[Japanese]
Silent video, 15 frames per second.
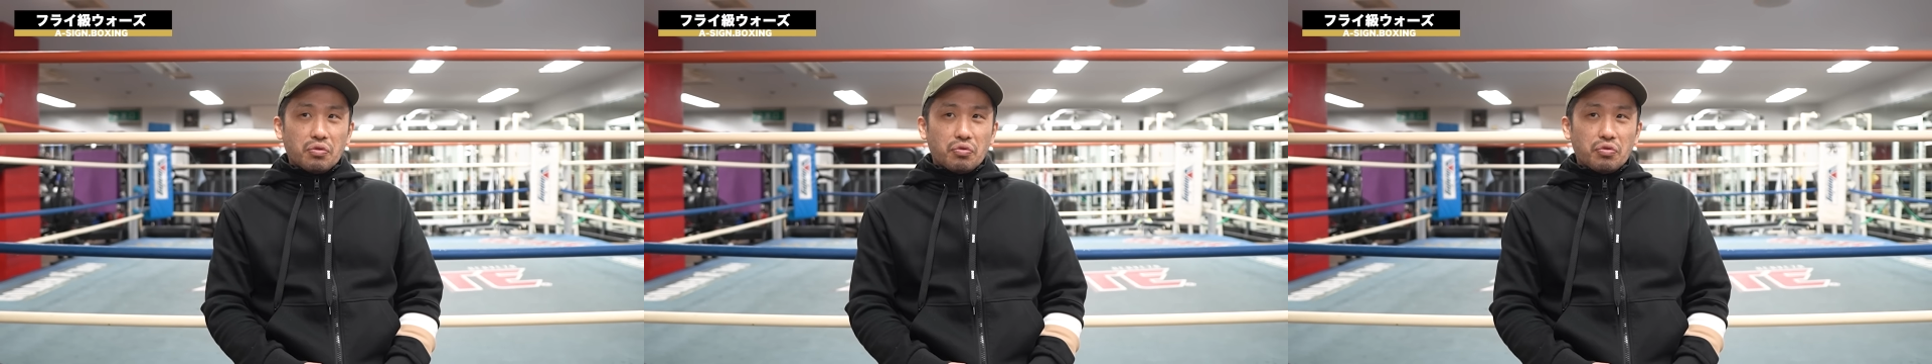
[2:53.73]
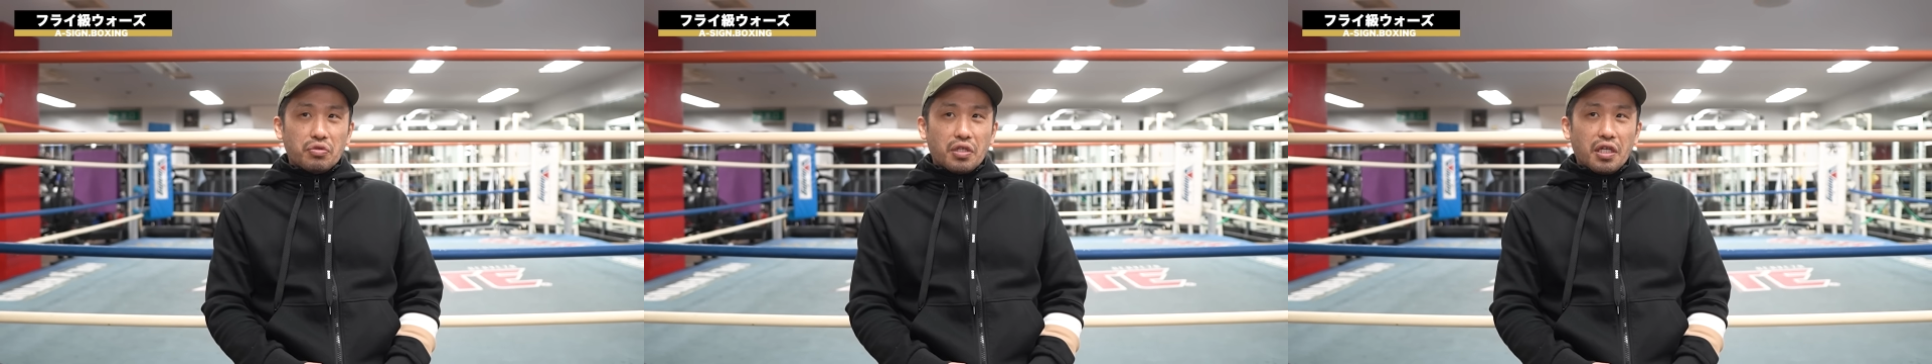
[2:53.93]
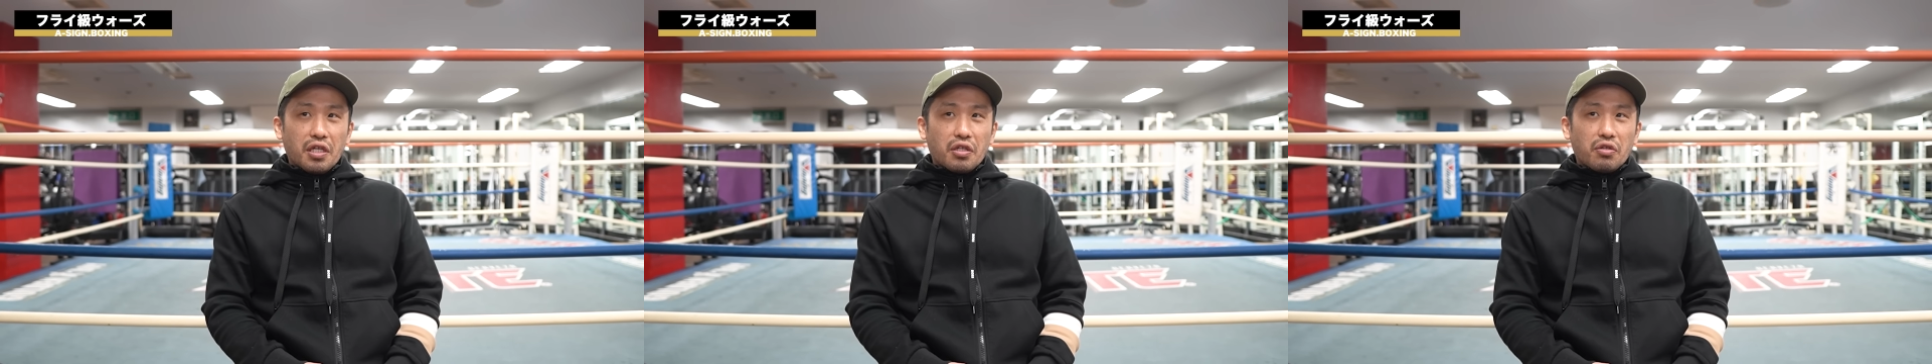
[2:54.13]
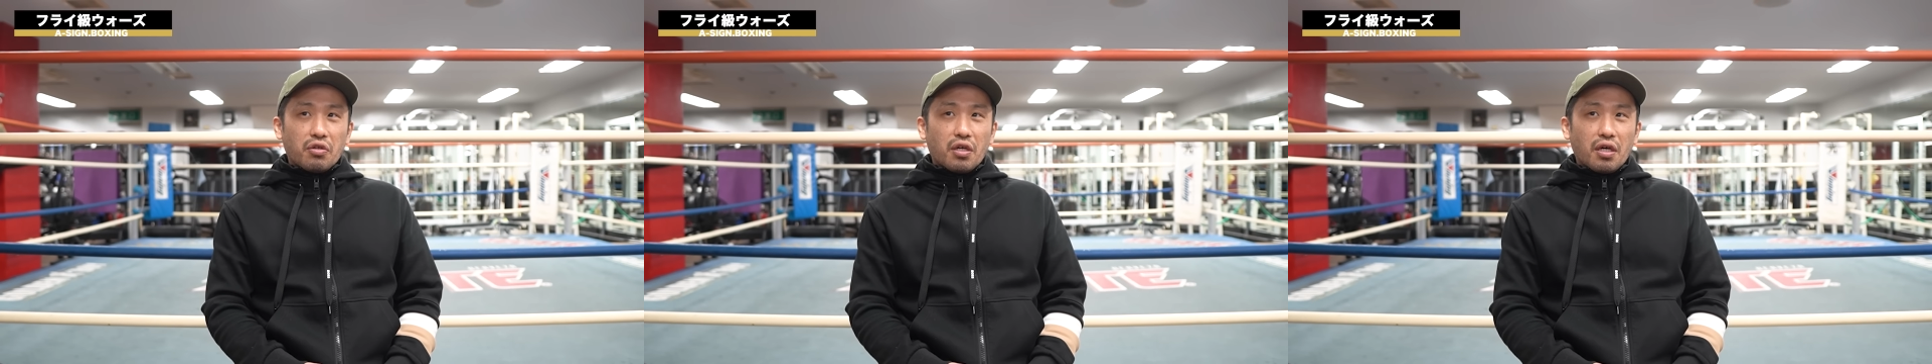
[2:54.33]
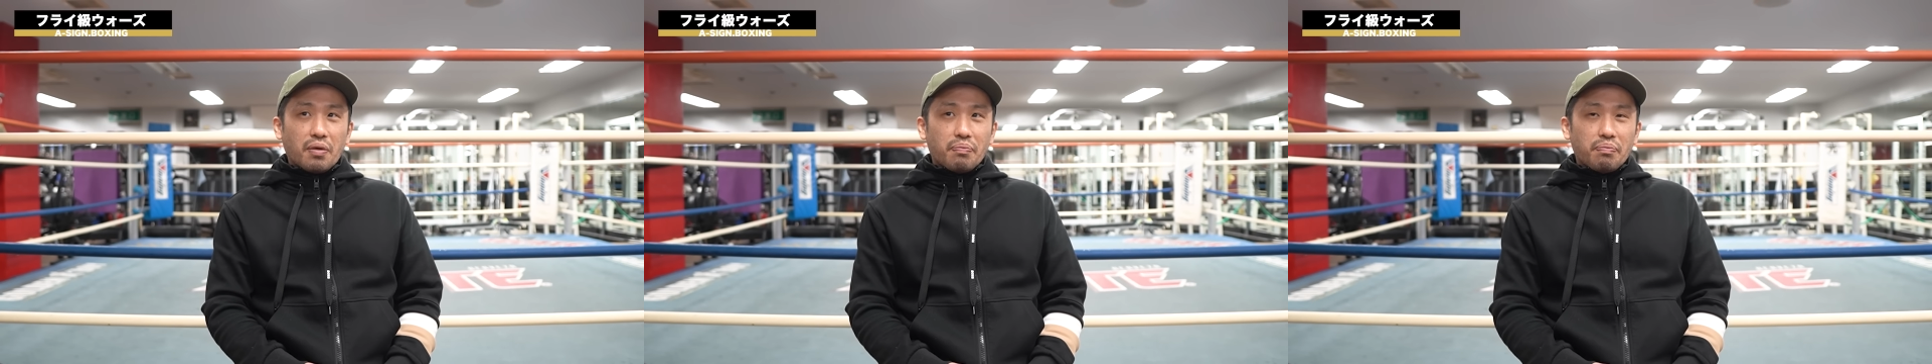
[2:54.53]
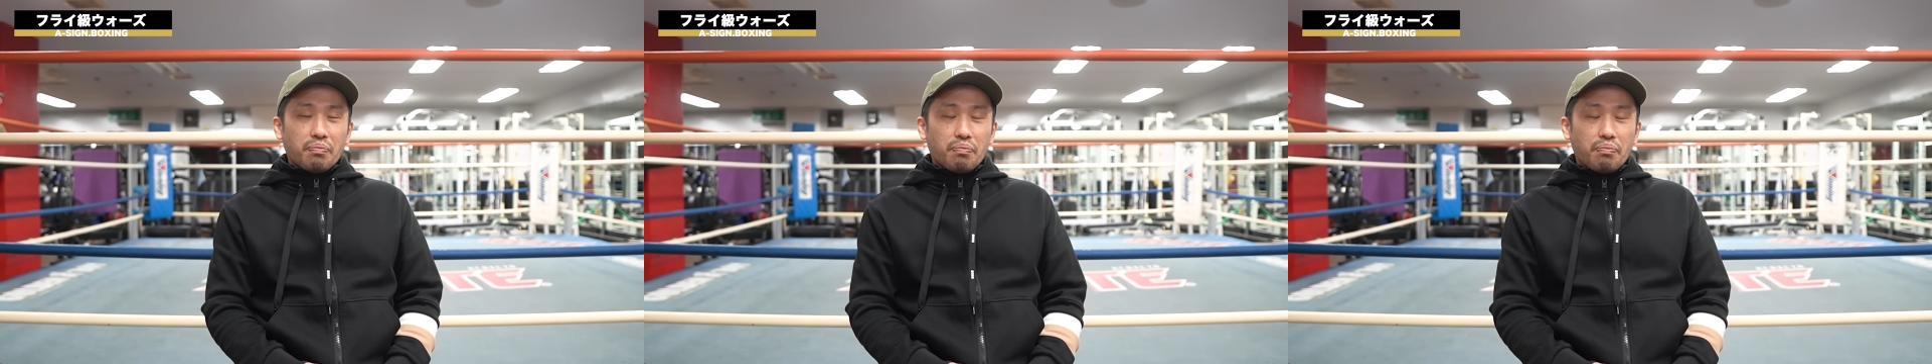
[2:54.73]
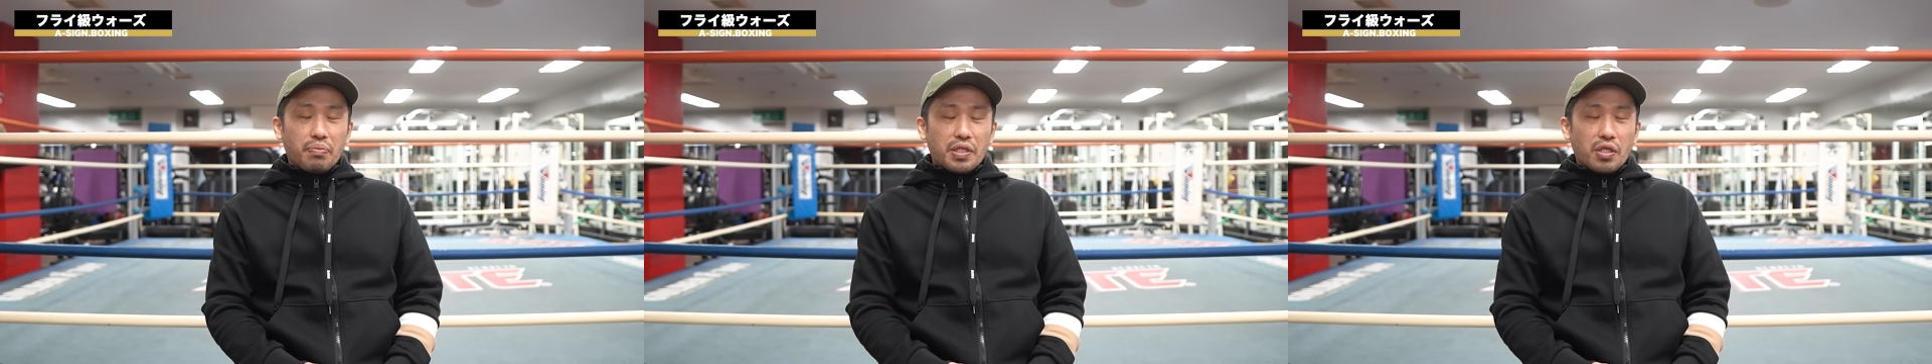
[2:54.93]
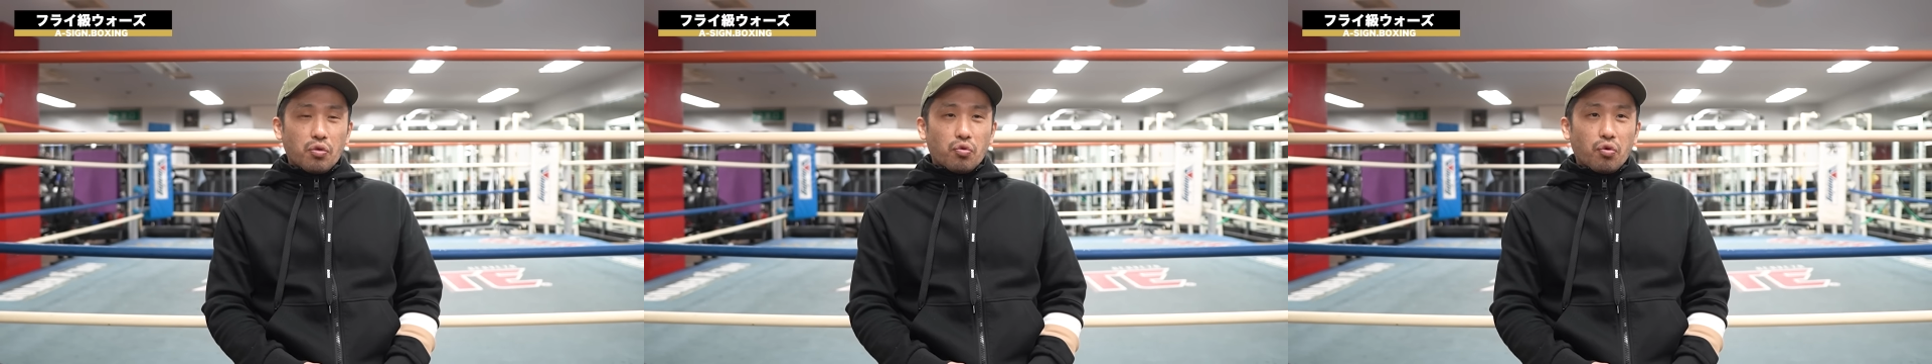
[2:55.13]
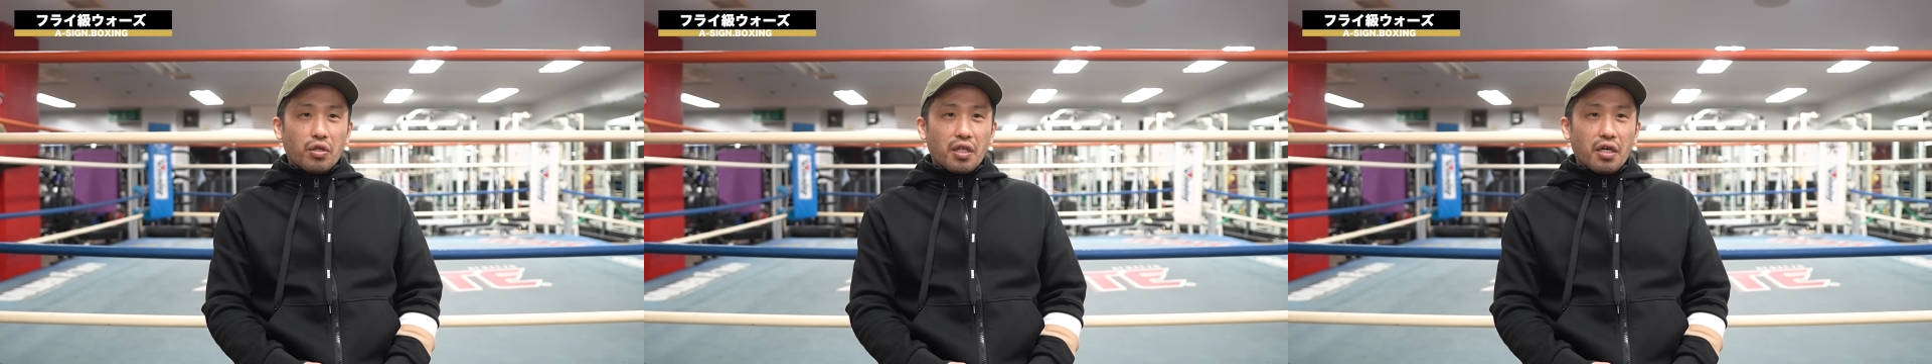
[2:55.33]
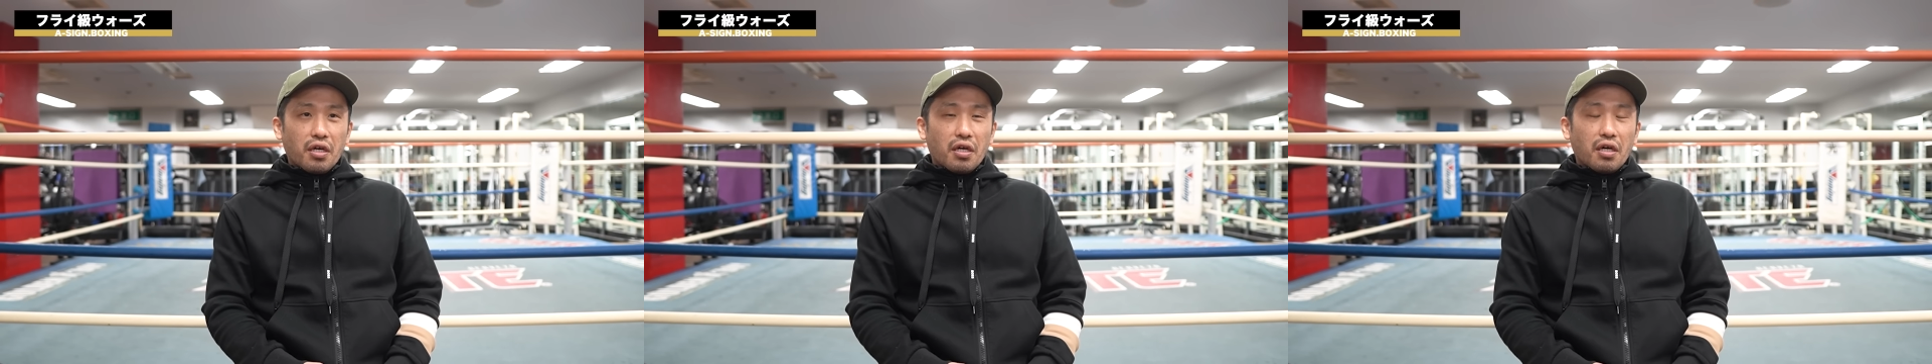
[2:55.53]
ウクライナっていうのはビザを取れ
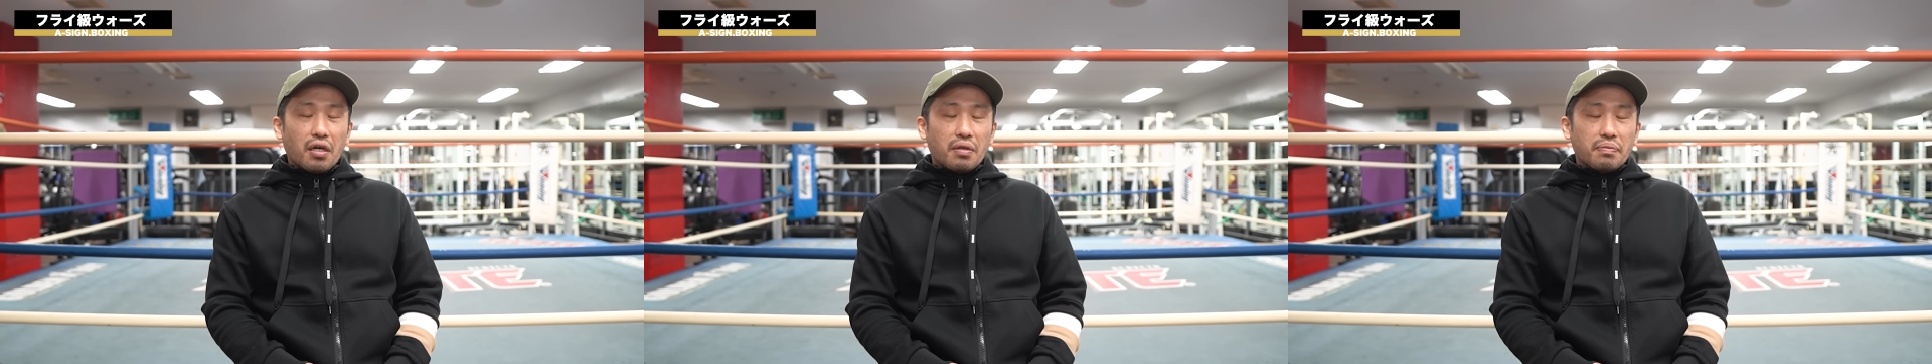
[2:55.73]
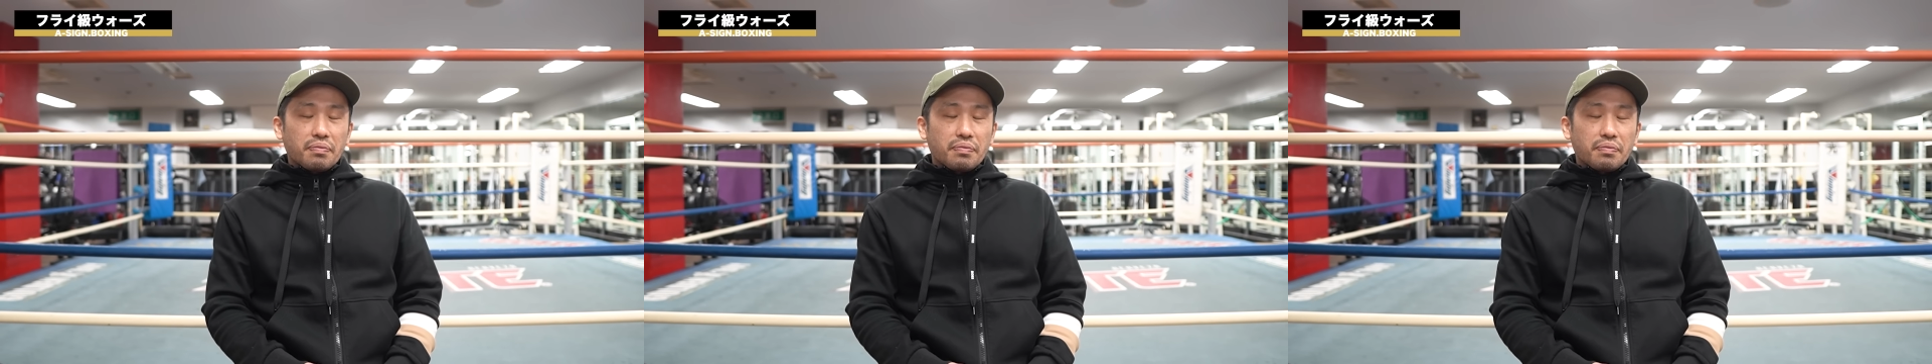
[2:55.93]
ないから、